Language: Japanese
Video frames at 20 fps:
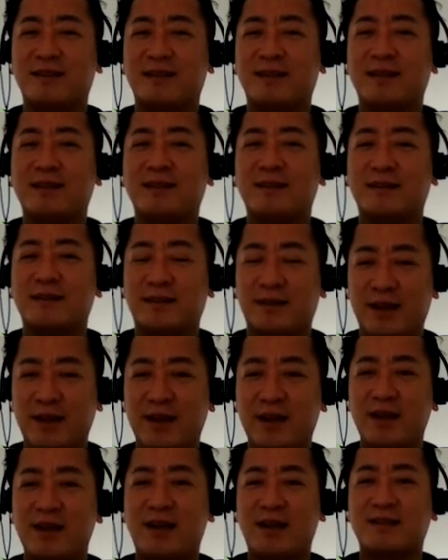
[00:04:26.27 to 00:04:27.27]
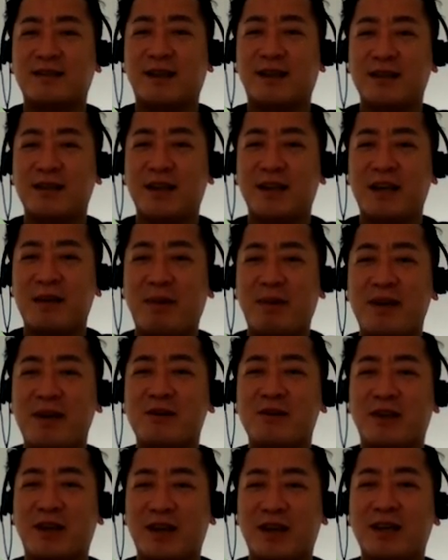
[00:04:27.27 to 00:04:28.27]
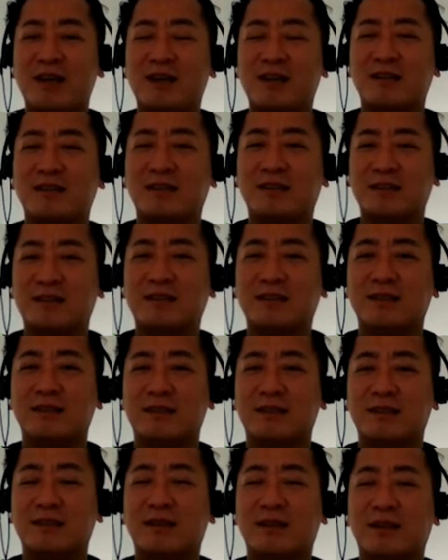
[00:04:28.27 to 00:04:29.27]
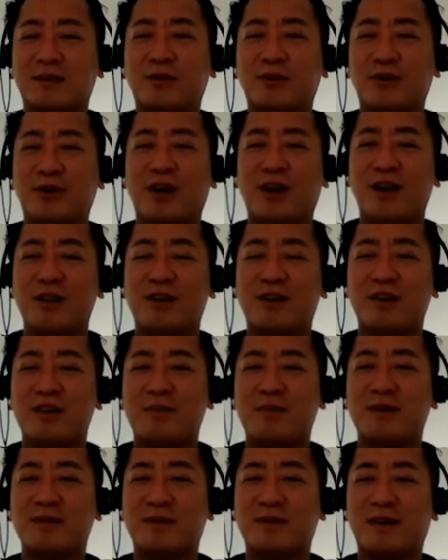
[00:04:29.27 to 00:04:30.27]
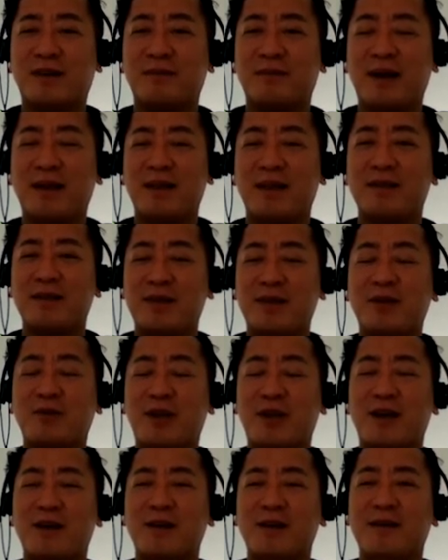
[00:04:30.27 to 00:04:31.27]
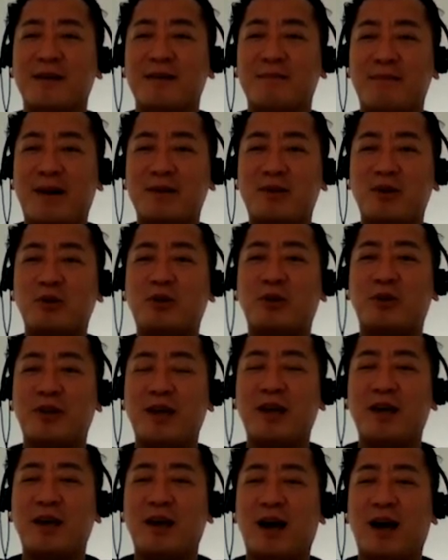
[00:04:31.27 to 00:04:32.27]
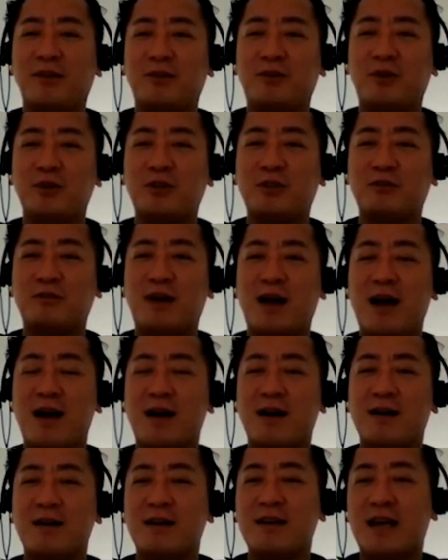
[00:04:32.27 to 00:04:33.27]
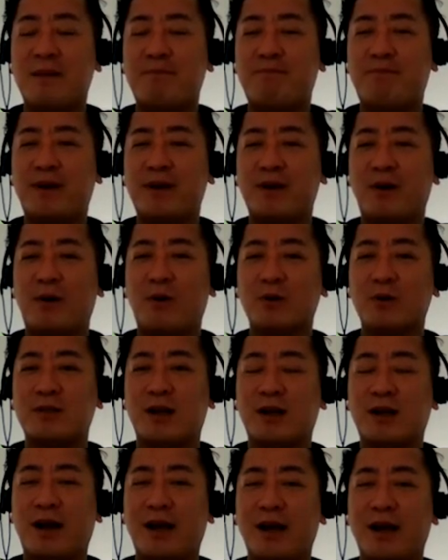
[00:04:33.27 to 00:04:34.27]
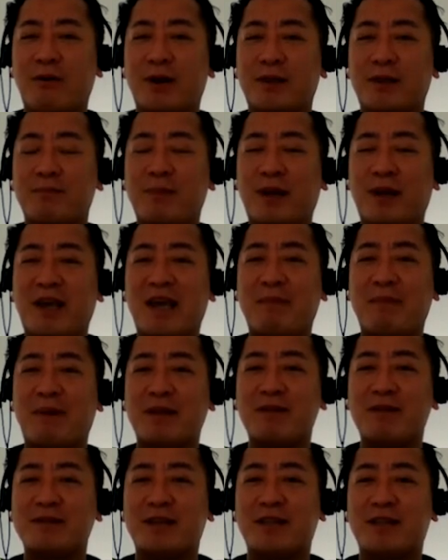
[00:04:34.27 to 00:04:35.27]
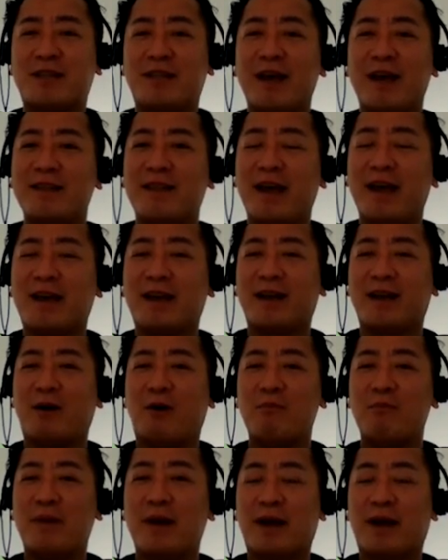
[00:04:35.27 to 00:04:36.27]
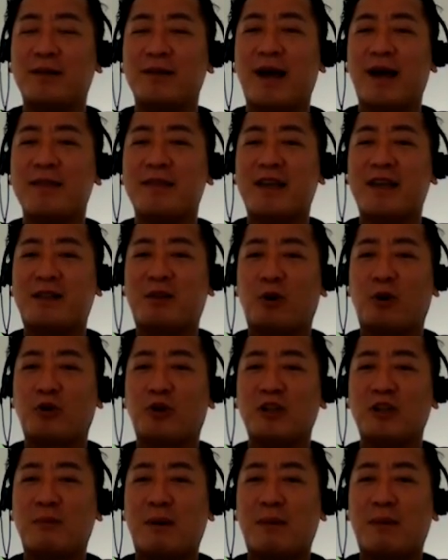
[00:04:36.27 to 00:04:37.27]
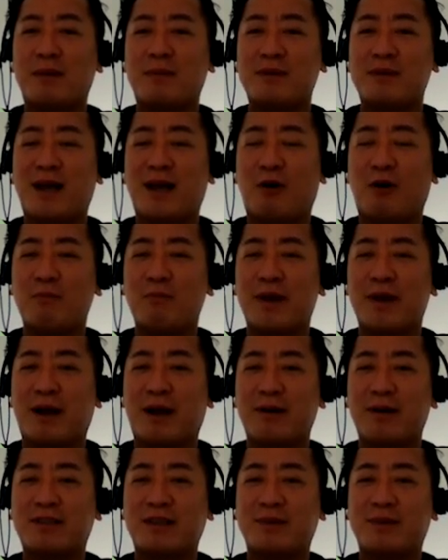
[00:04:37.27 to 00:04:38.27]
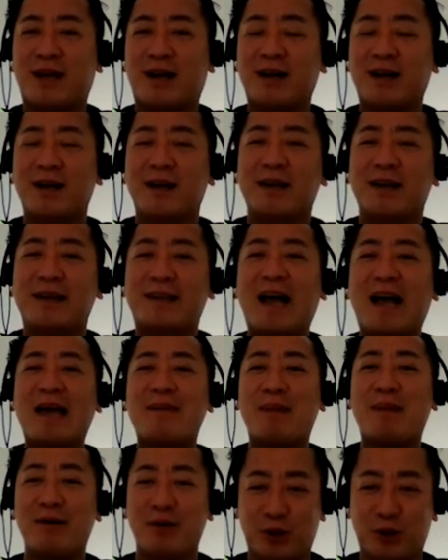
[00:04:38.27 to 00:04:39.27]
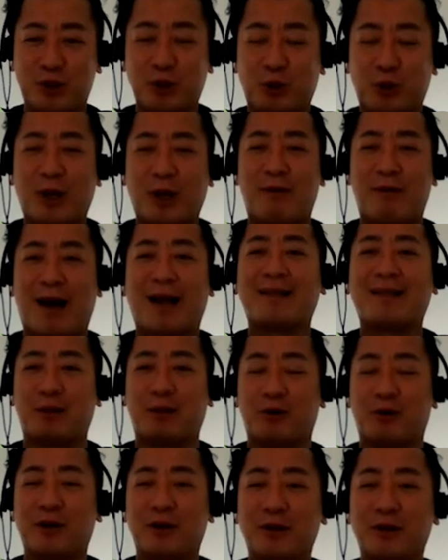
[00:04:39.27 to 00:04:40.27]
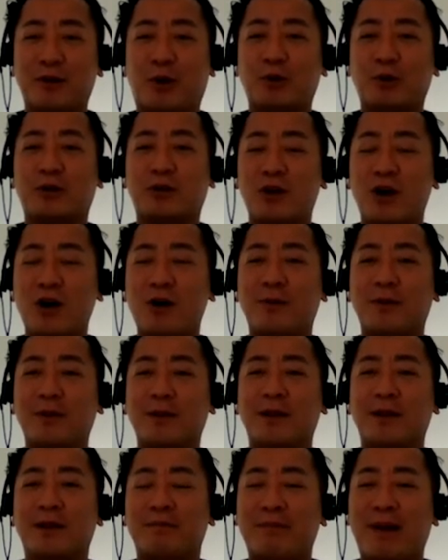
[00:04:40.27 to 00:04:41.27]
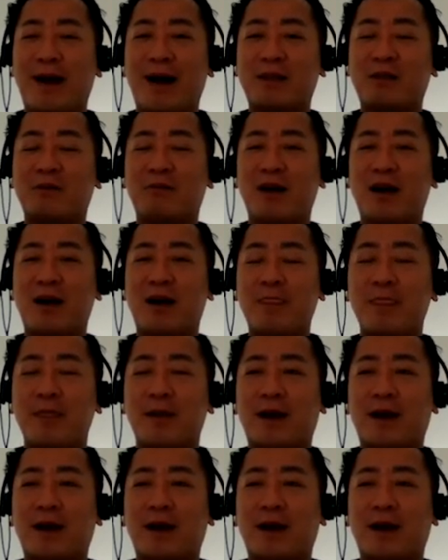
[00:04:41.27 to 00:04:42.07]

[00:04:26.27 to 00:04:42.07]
ますよね、これ、ね、安田記念行けばいいよね、という感じがしますね、はい、まあ、な, なので、まあ、ちょっとねあの一つはやっぱり大阪杯終わって、まあ、競馬には絶対ないから本命であんなにドロドロのままでみんな本命買うやつはみんな痛い目合うよってことが分かったということと、はい、あとは